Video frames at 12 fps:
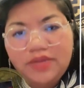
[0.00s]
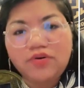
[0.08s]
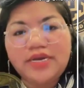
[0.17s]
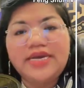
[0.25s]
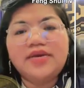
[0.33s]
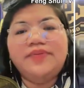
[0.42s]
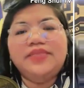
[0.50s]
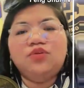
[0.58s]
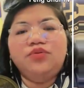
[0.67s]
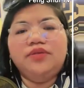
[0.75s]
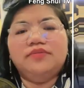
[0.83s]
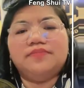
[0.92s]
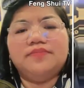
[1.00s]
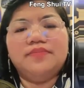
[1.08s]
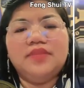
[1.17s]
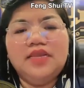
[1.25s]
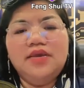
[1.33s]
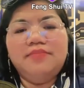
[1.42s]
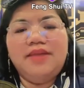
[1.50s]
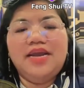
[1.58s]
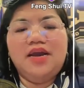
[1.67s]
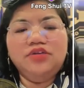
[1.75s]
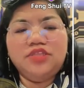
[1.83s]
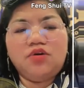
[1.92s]
ok khuyên tôi
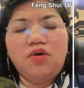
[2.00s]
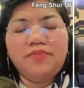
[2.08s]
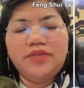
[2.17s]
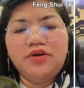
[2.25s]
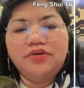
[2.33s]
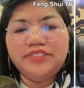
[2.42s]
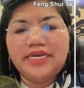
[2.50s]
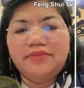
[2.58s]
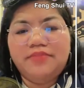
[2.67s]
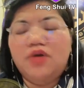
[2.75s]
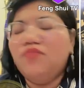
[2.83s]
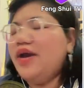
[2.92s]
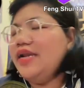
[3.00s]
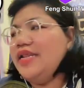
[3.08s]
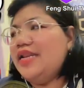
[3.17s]
bà ơi ta con mà do chai mà ông vào